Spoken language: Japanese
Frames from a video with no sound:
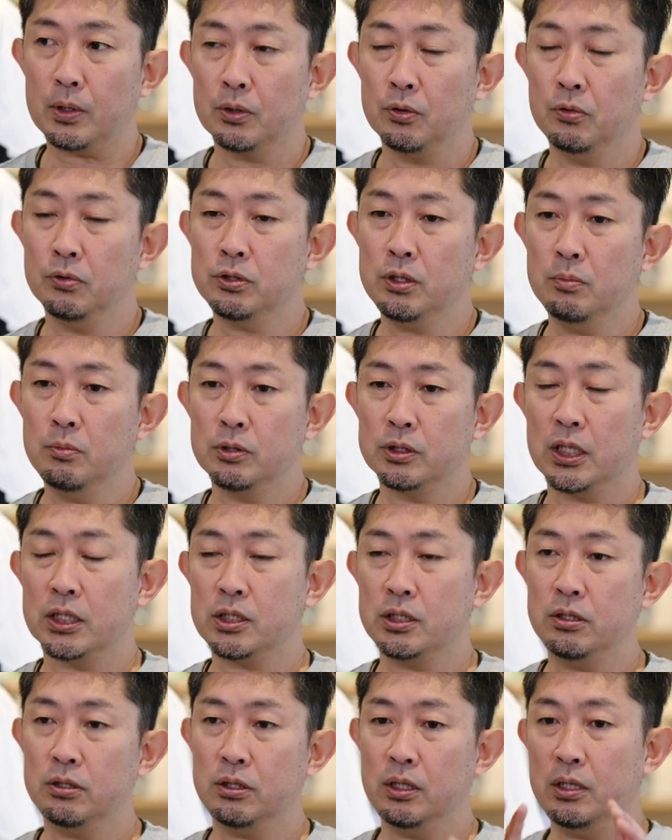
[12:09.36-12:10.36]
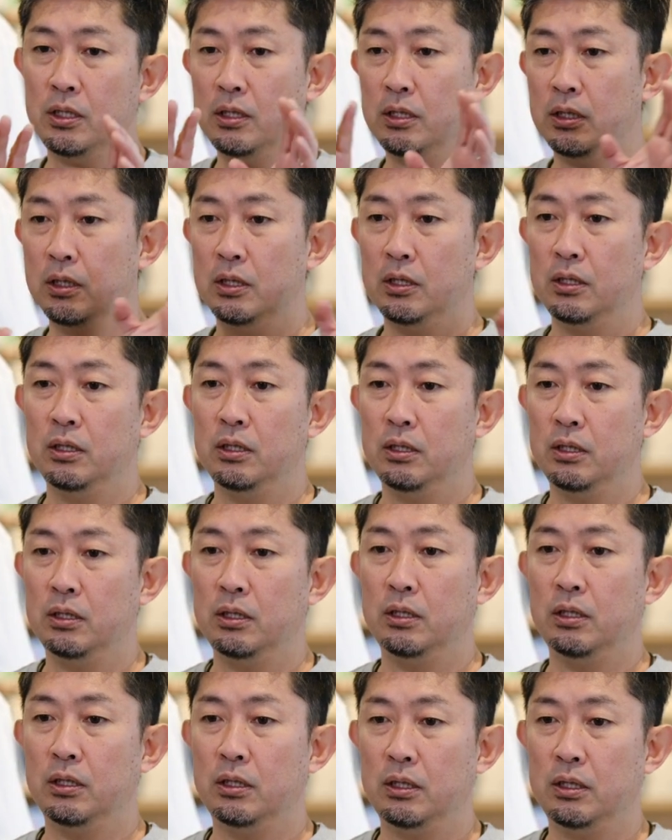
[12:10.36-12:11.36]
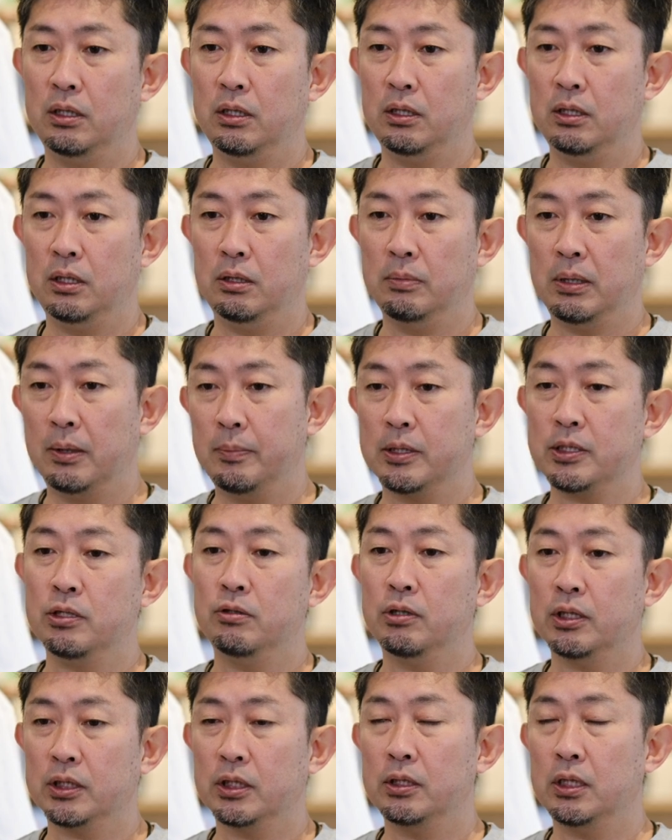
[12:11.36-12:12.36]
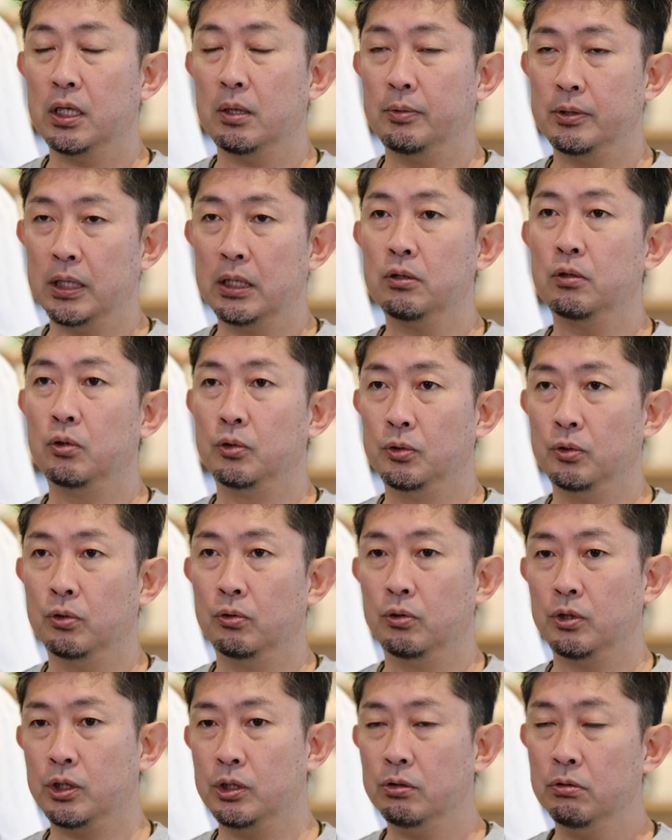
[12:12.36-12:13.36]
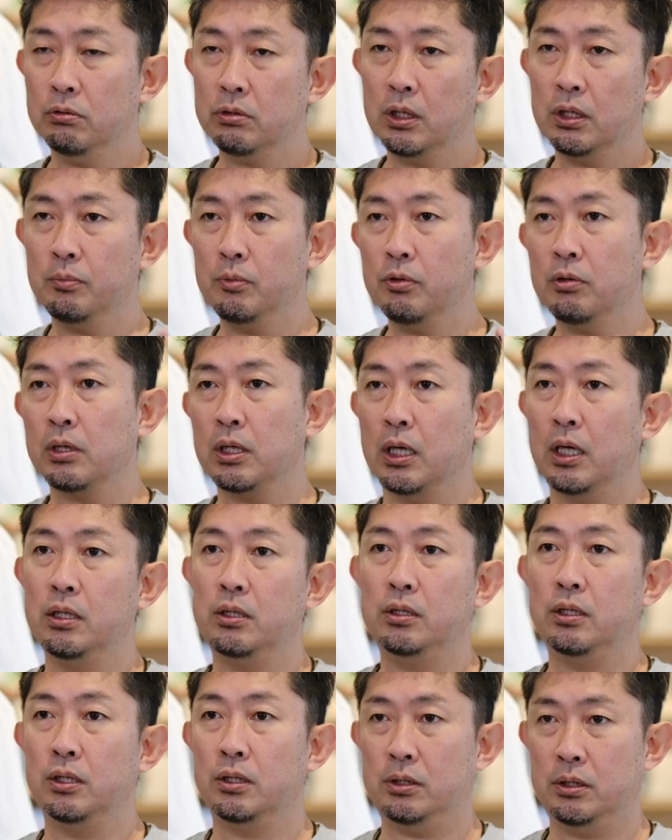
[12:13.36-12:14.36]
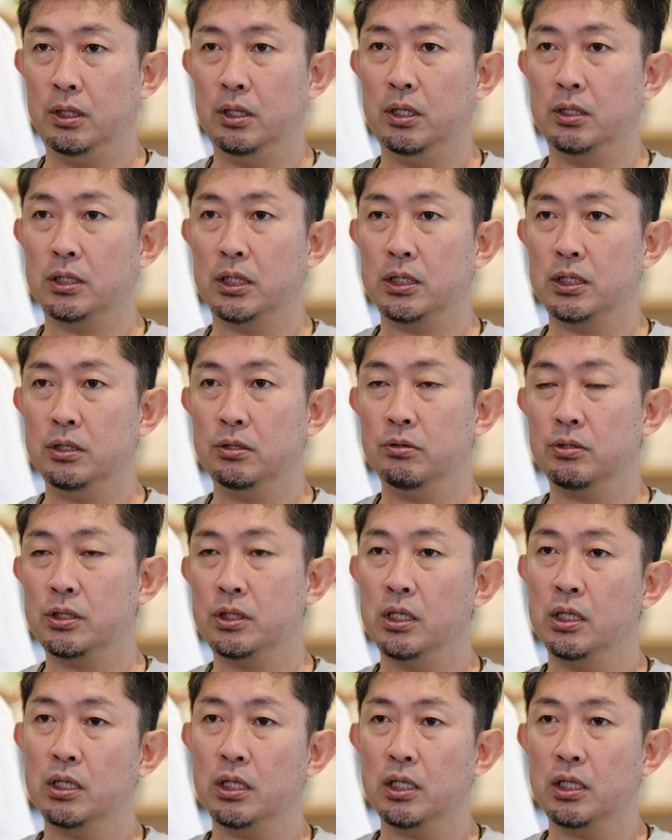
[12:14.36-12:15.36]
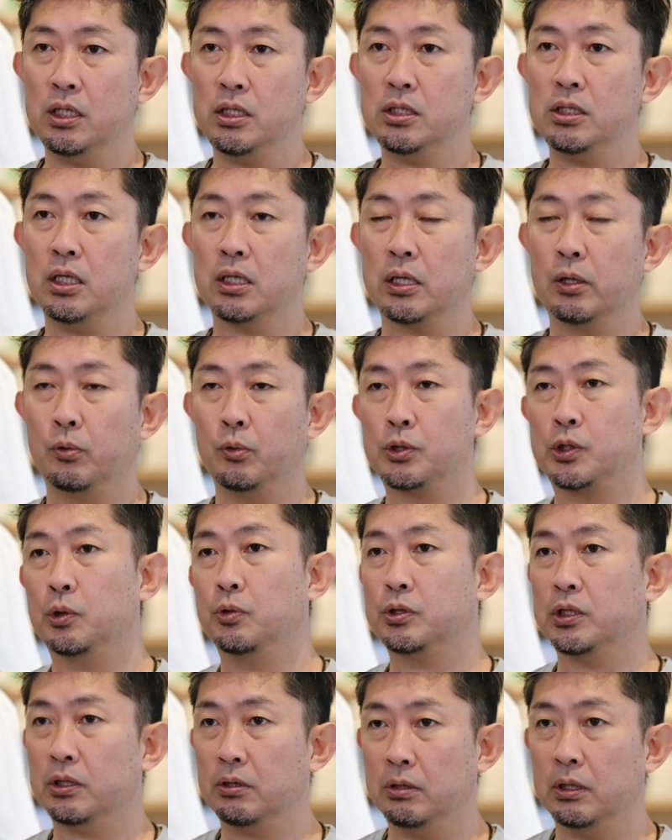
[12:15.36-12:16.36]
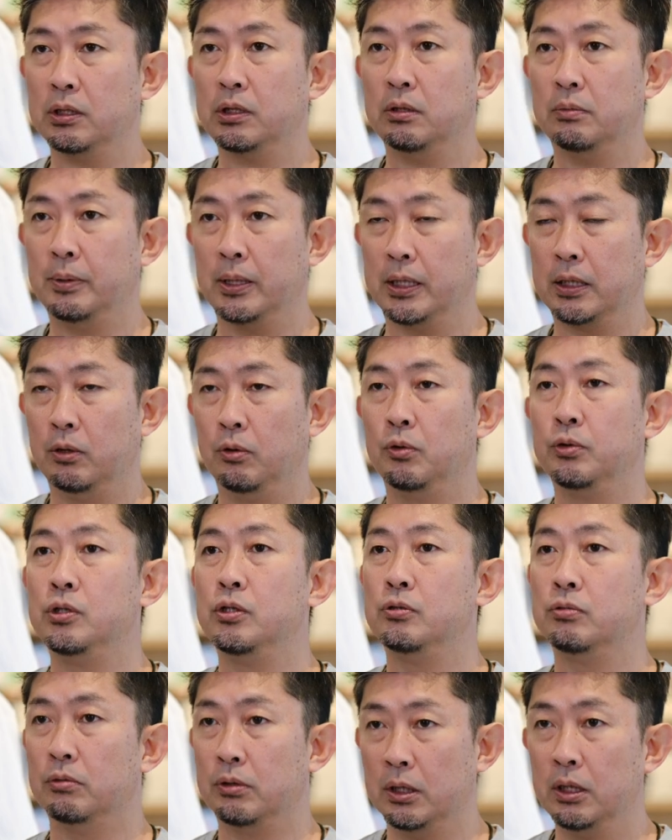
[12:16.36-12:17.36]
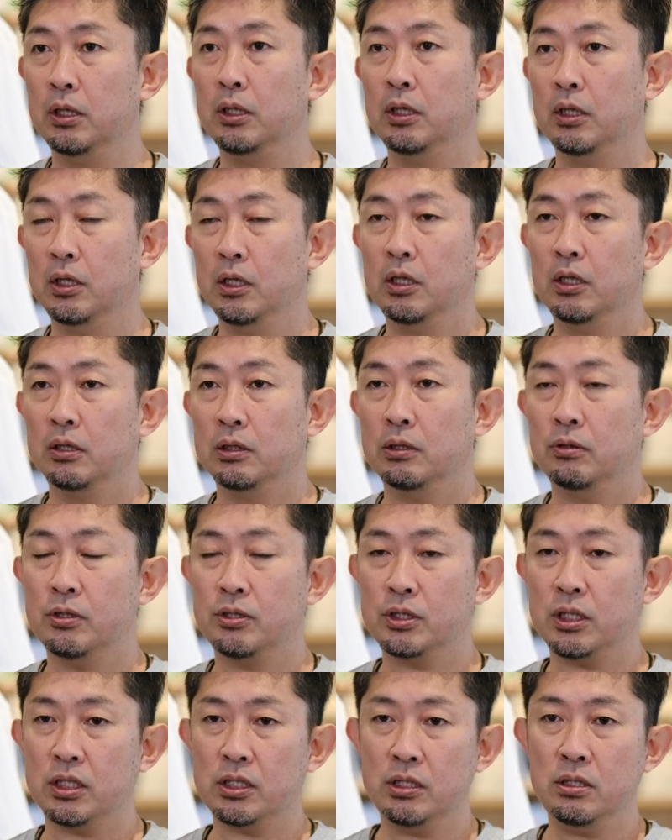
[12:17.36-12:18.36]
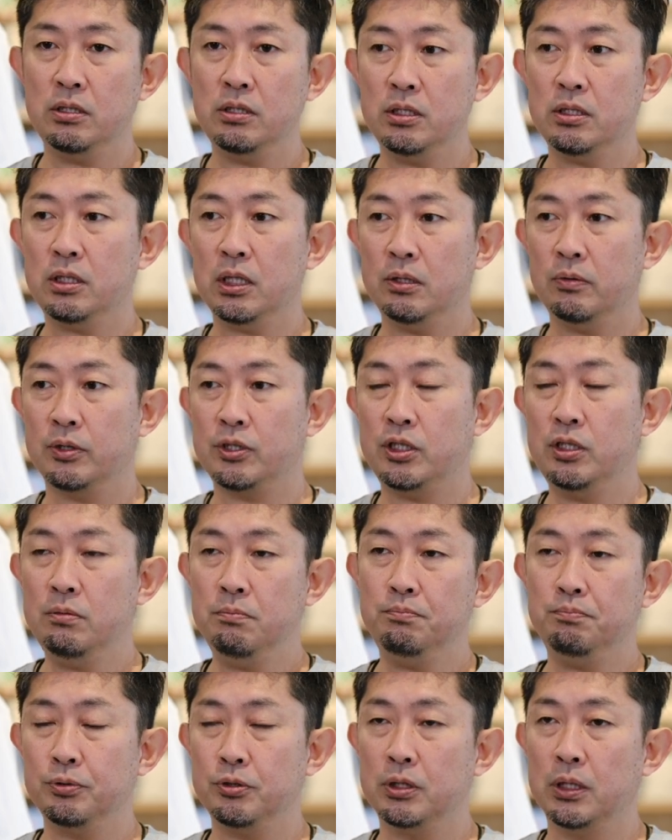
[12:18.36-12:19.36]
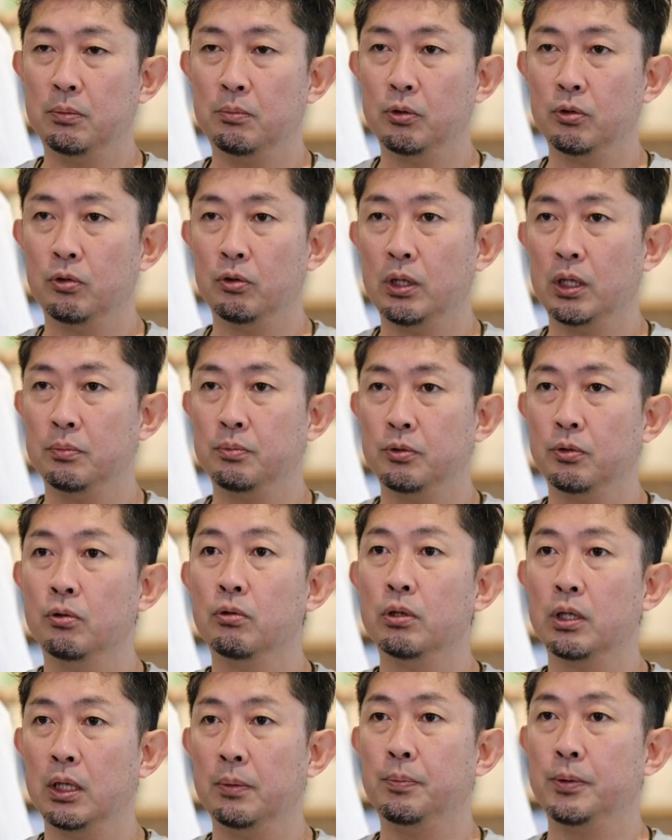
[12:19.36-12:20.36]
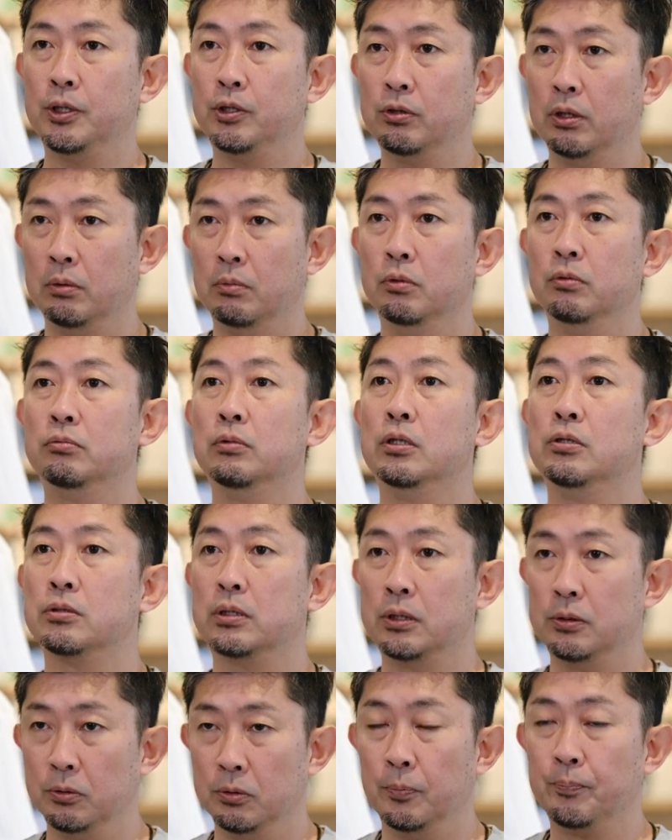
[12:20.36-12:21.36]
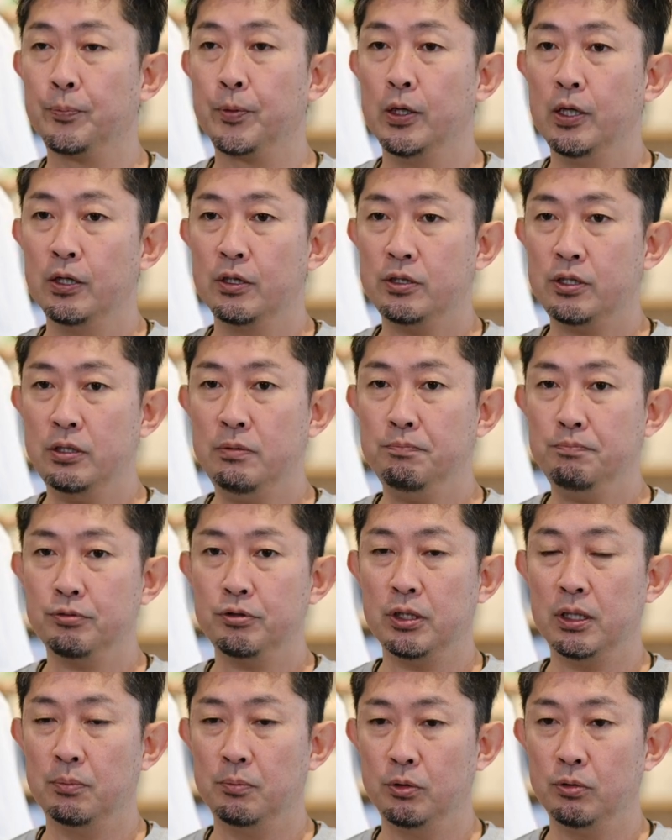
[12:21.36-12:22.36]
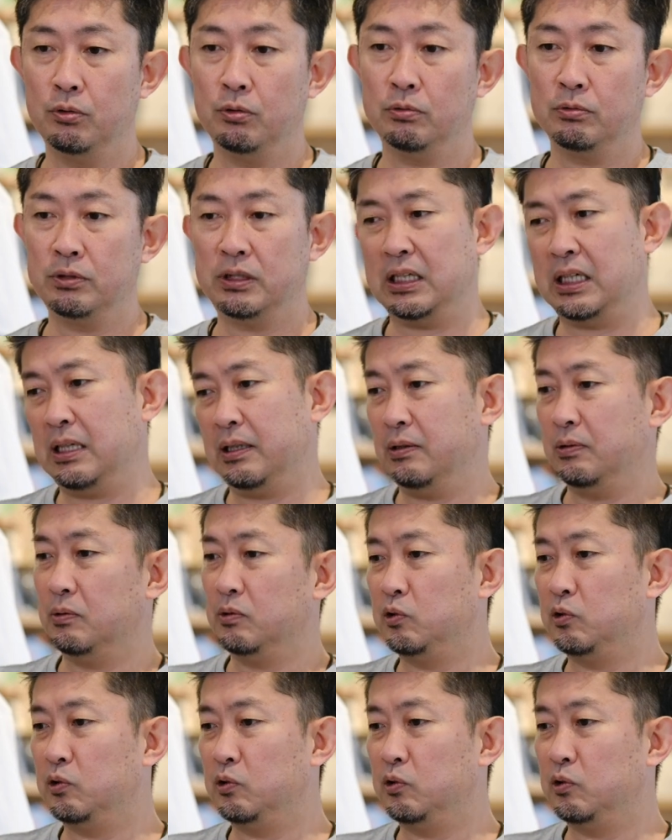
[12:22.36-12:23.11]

どうしても写真ってえー、まあ、アマチュアの方になればなるほどいろんなものが入ってきて写真の仕上がり自体がごちゃごちゃっとなってる場合が多いんですよなので写真自体はシンプルなものを選ぶ方がやっぱりいいとは思うんですけどシンプルなものじゃあ